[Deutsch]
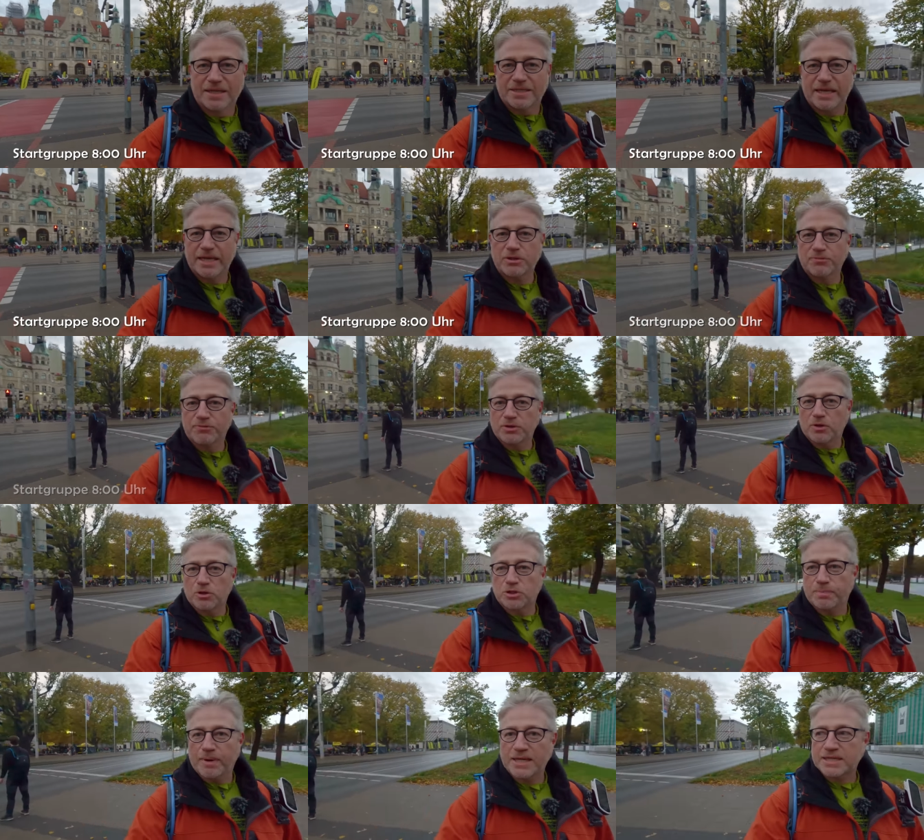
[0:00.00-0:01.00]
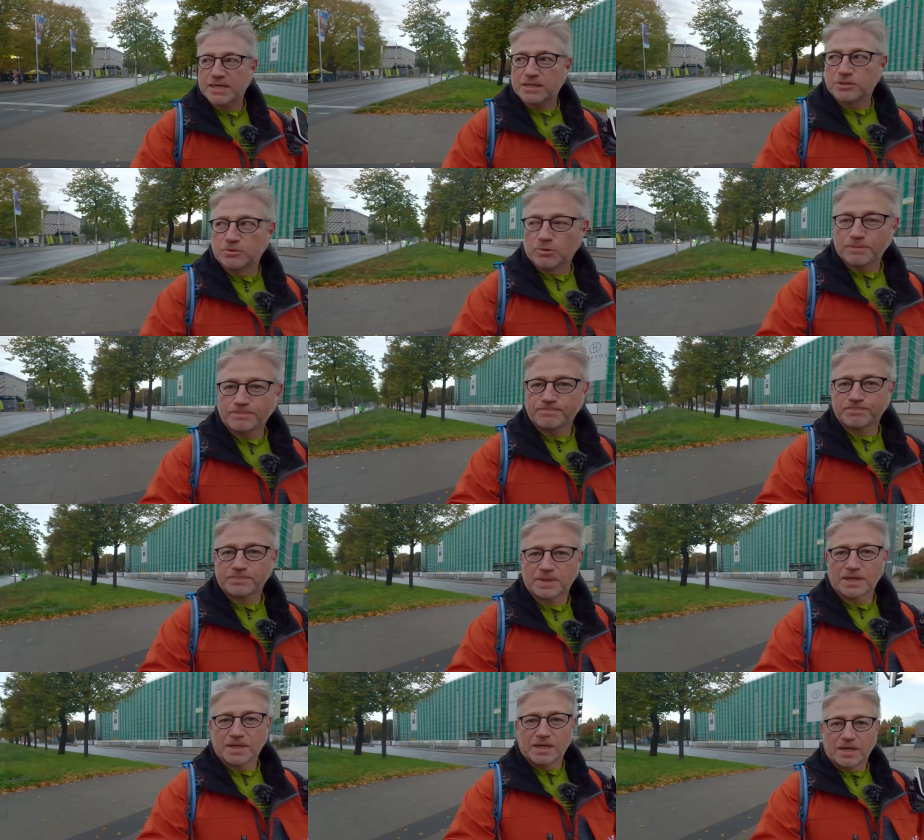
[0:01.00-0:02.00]
Thank you for Deutsche Bahn, sage ich nur
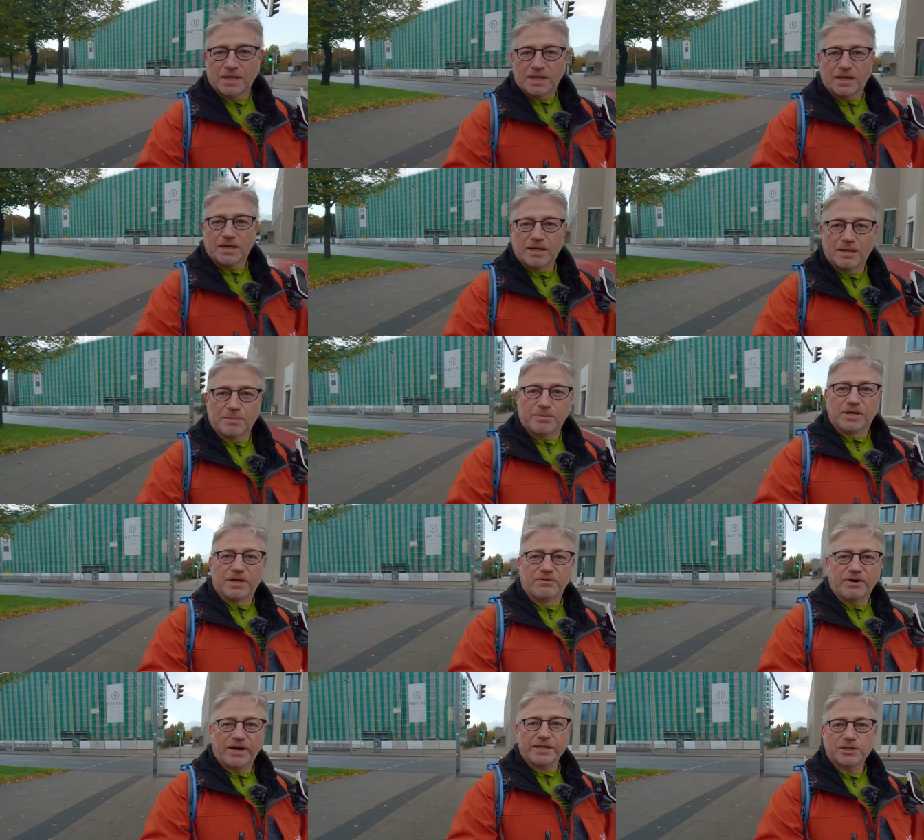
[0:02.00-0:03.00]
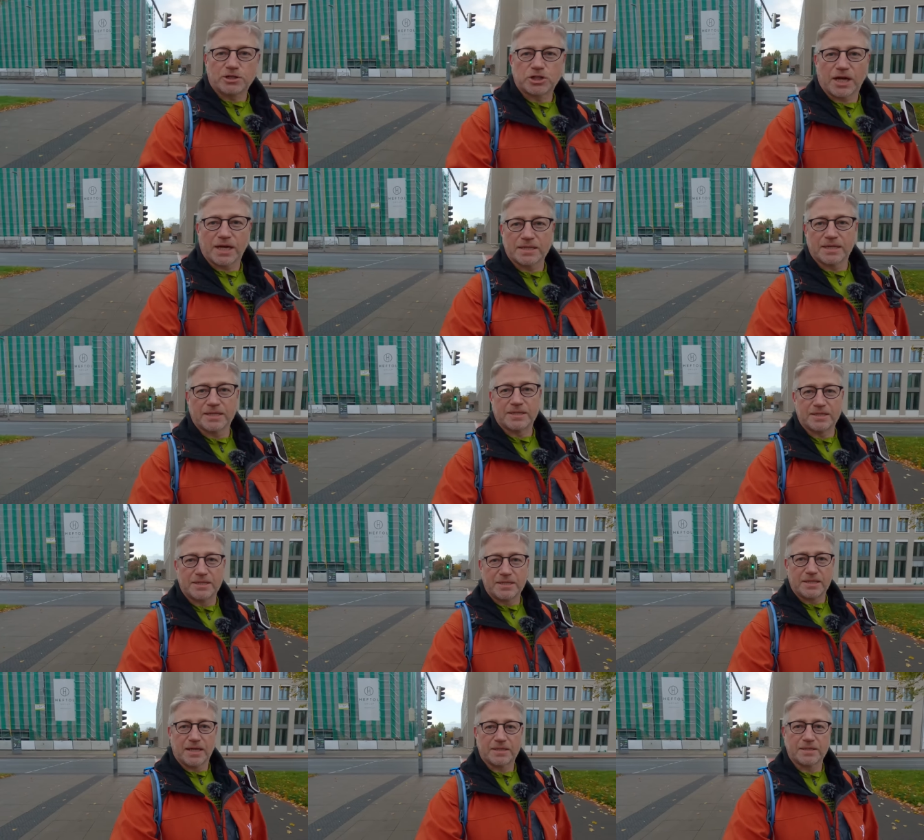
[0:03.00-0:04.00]
ähm, Weichenschaden der
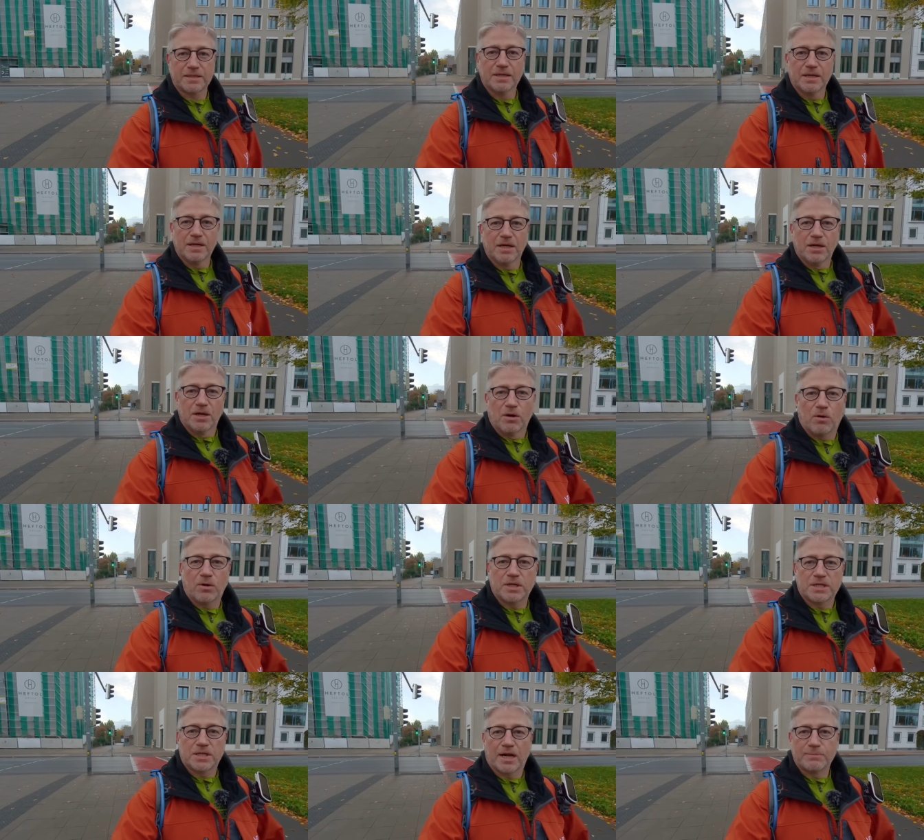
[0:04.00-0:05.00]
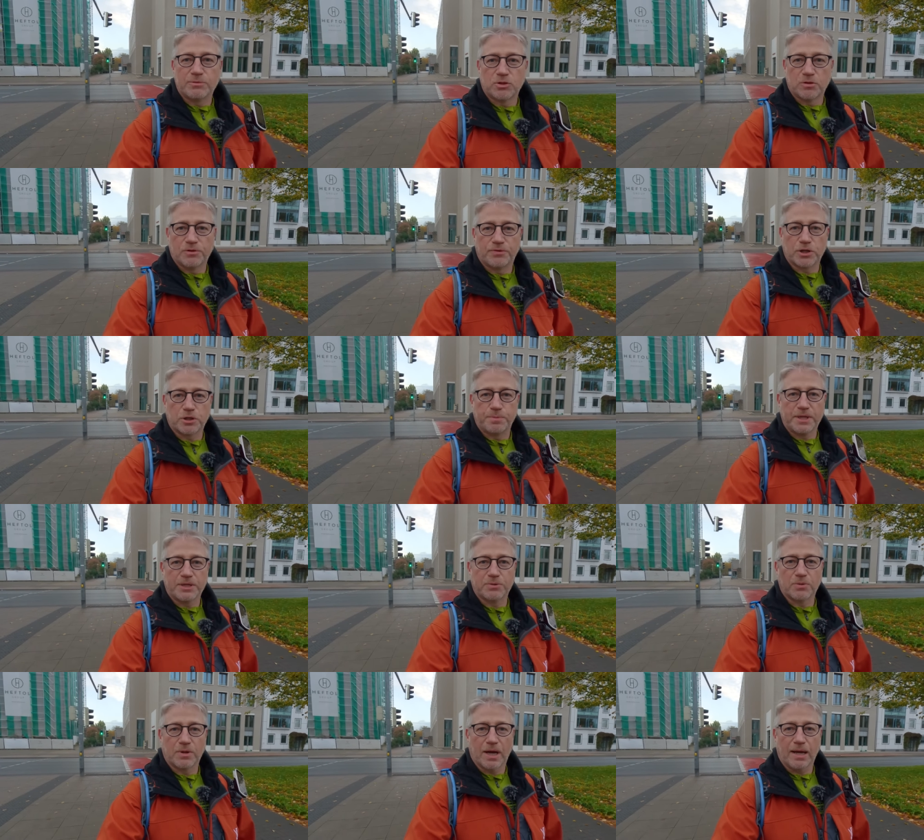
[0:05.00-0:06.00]
Intercity hatte ordentlich eine halbe Stunde
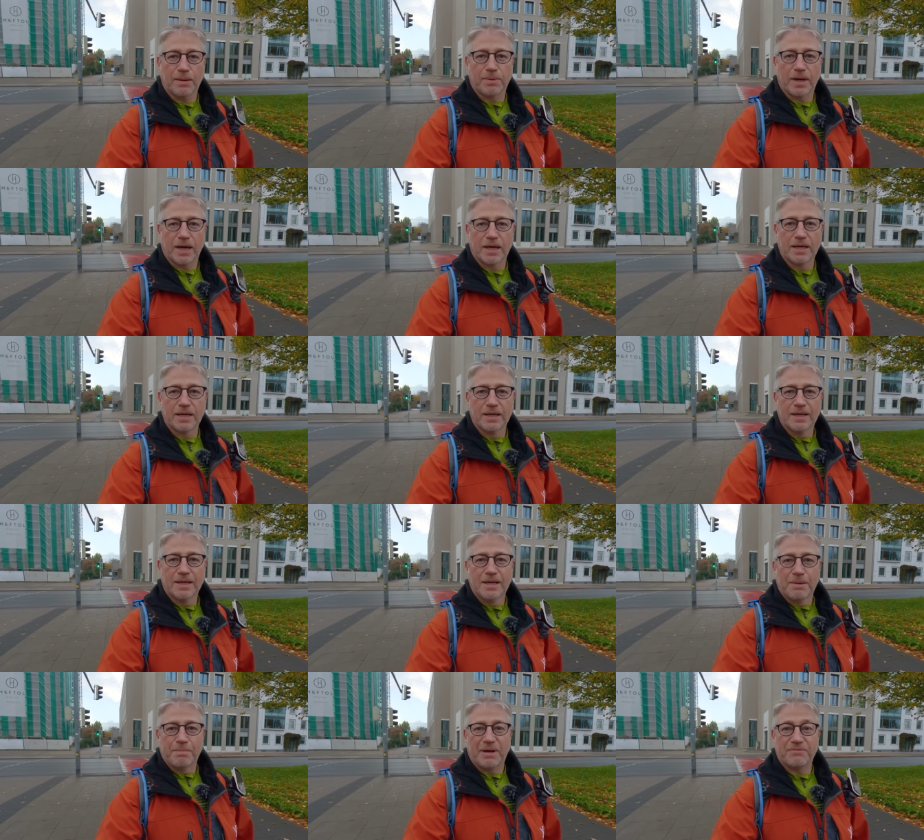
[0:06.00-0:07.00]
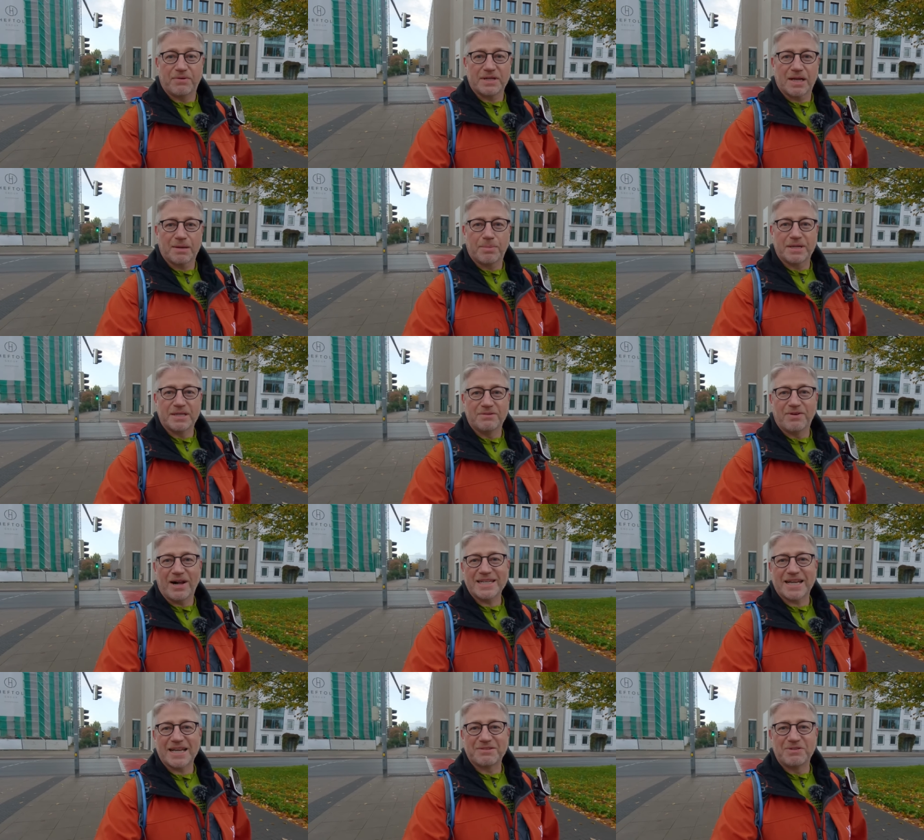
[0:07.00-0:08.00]
Verspätung, aber mein Wanderbuddy
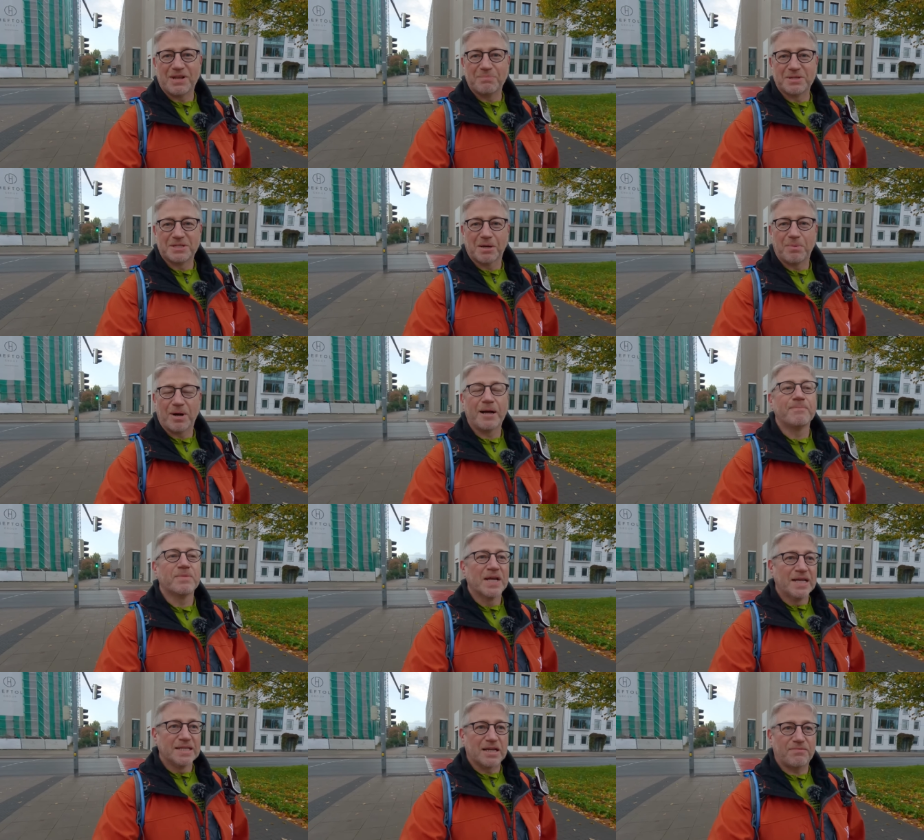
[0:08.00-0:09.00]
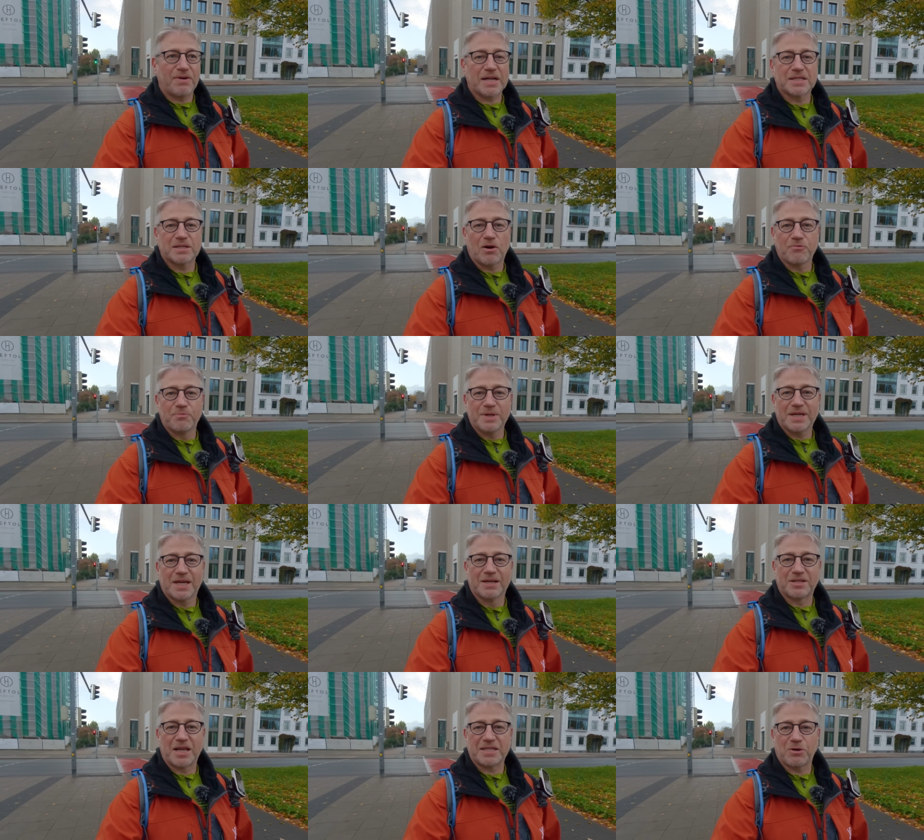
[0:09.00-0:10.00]
Walter ist wieder mit dabei. Der wartet auf mich,
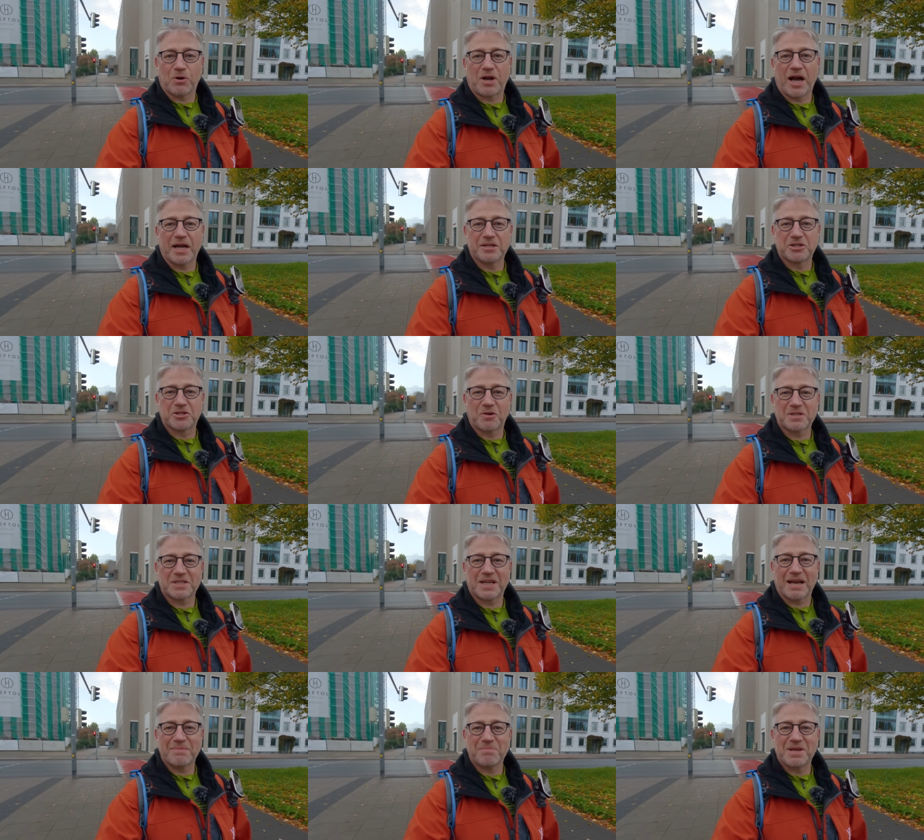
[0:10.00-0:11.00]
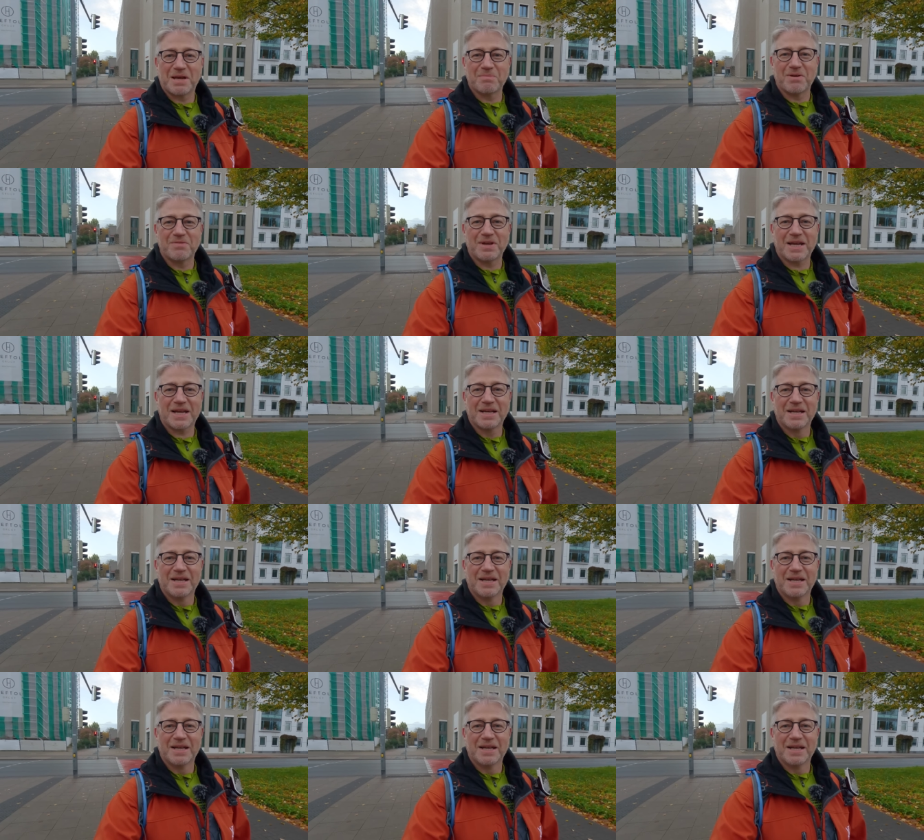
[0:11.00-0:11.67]
das hätte ich auch keine Chance, der rennt mir ja immer weg.